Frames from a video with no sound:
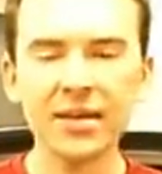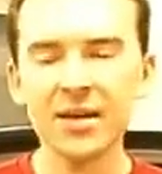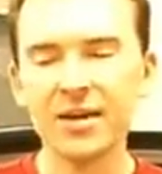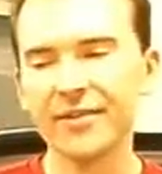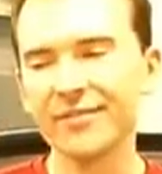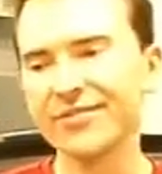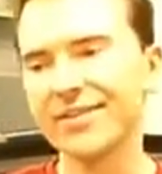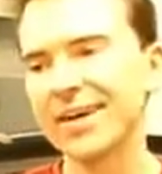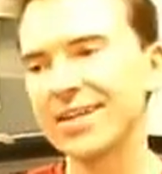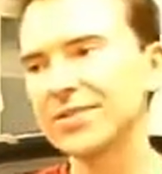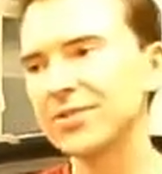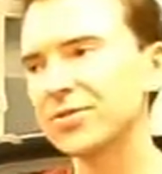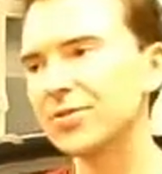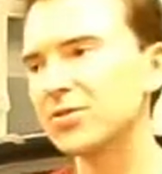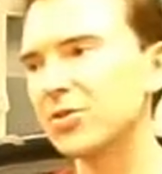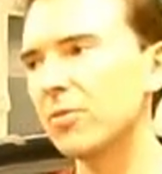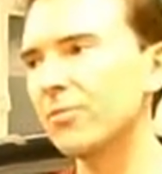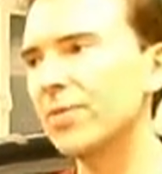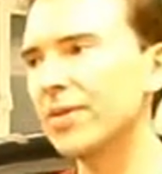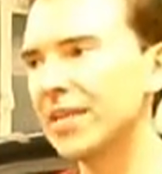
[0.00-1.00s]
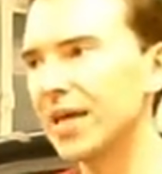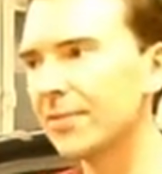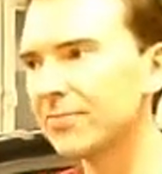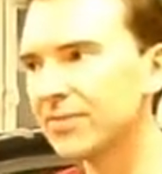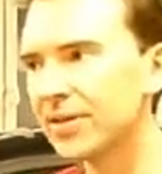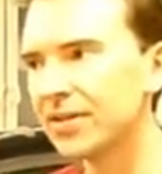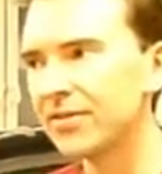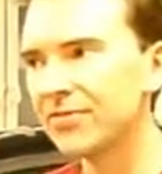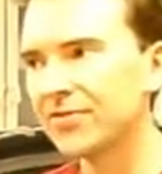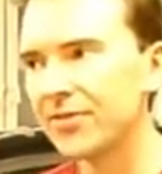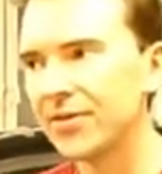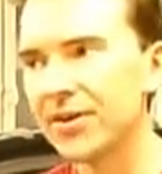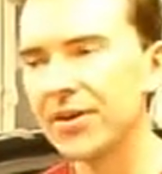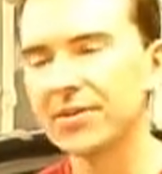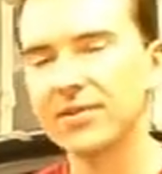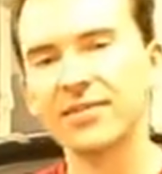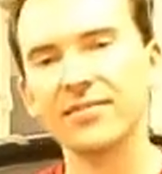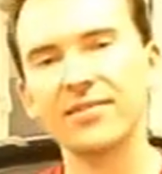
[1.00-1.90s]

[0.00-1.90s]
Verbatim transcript: Fahrzeug ist komplett updatefähig, das